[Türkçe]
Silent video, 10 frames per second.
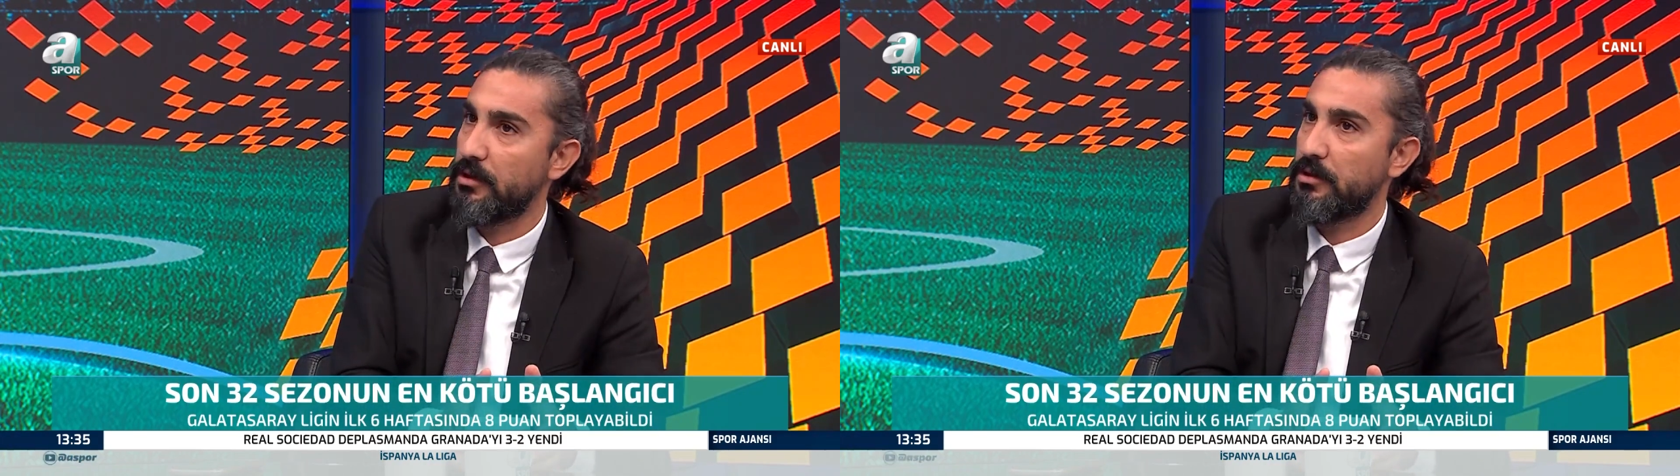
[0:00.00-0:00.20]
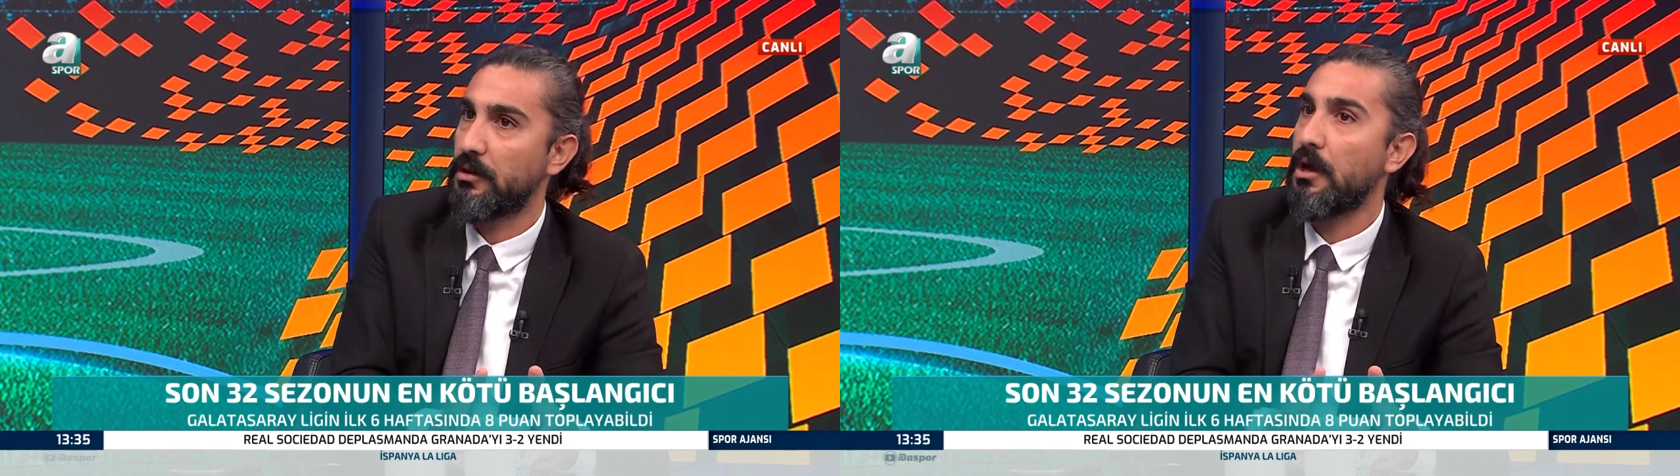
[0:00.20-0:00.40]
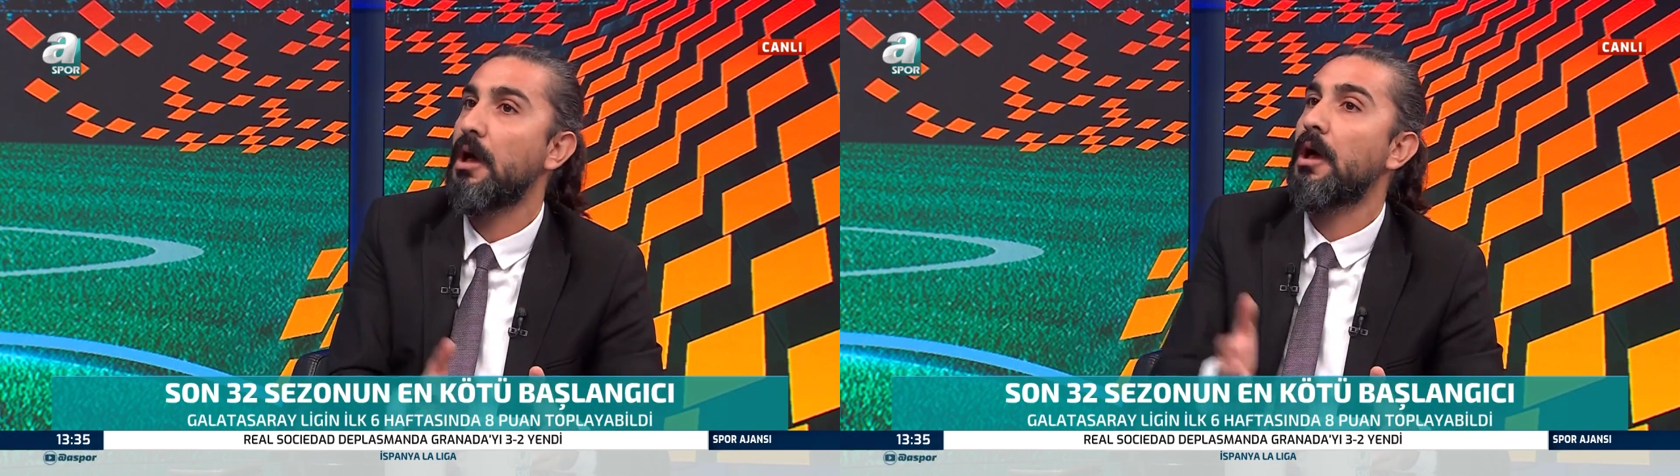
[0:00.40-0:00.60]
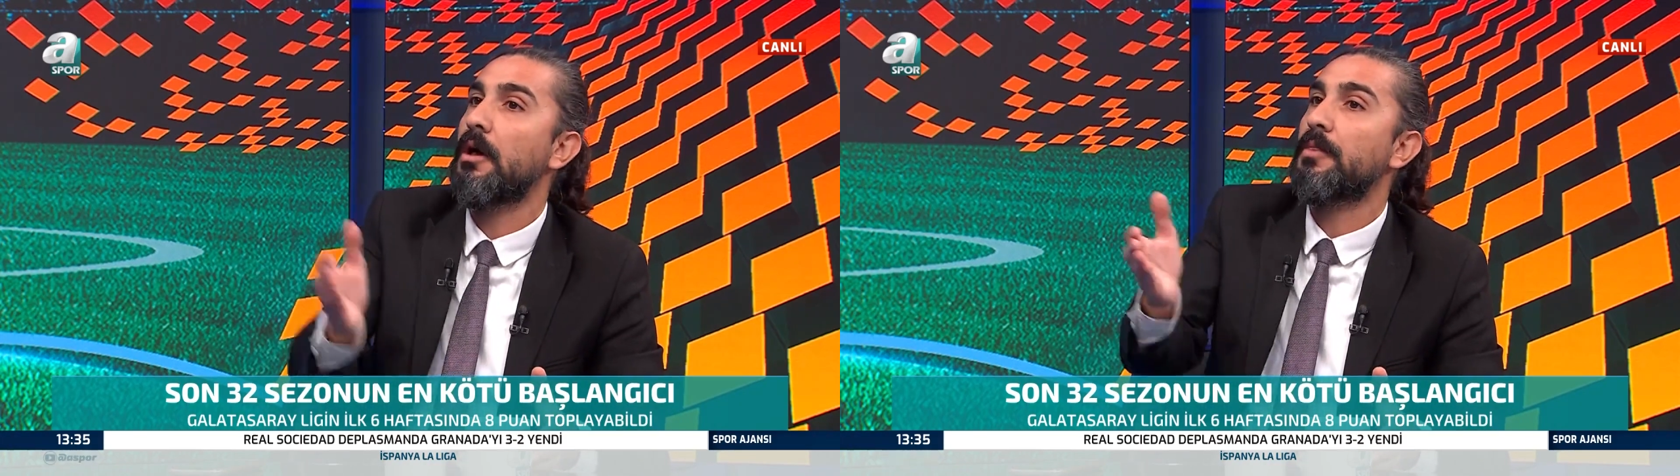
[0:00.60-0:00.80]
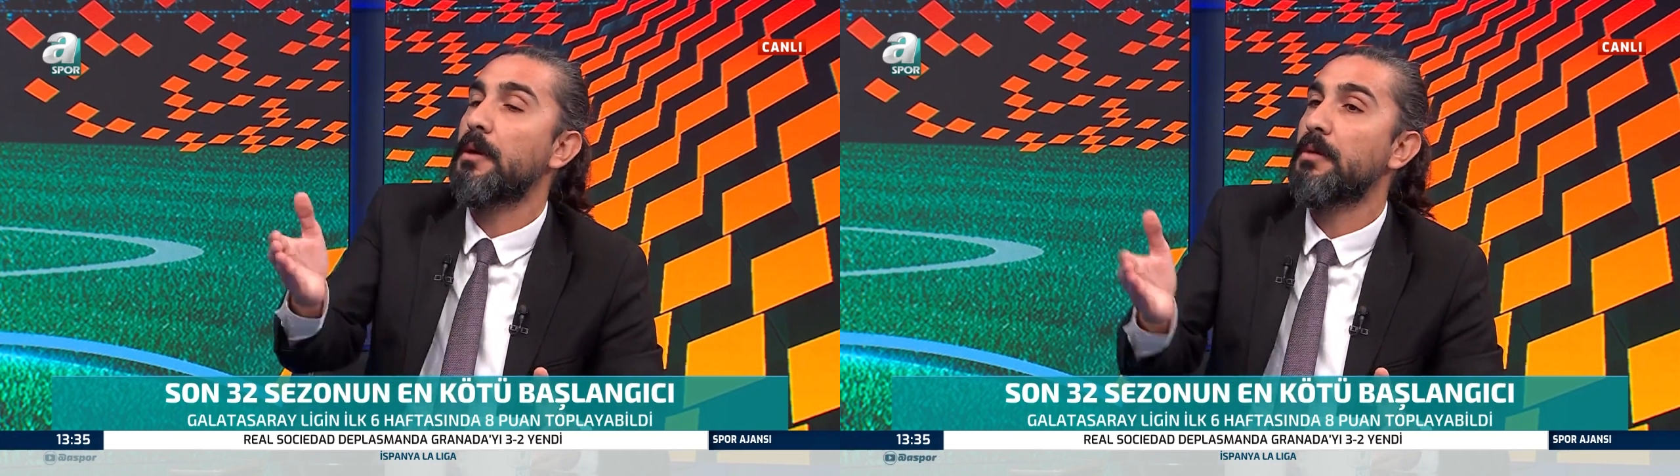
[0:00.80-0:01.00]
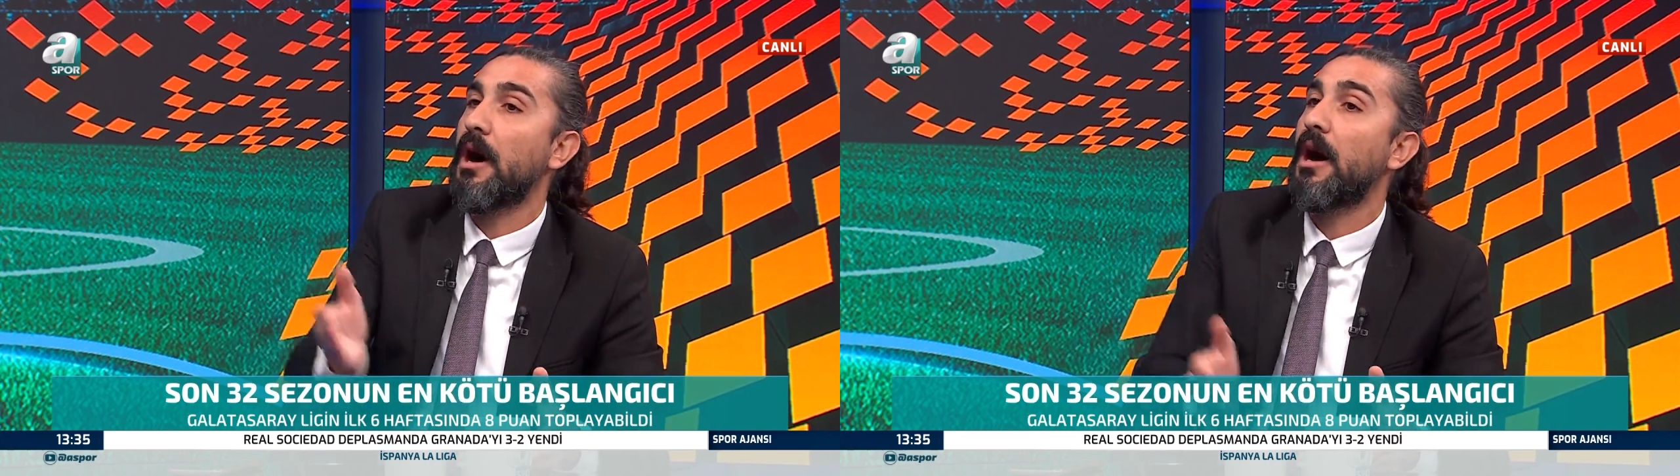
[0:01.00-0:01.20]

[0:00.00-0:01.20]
90 dakika boyunca. Tabii var.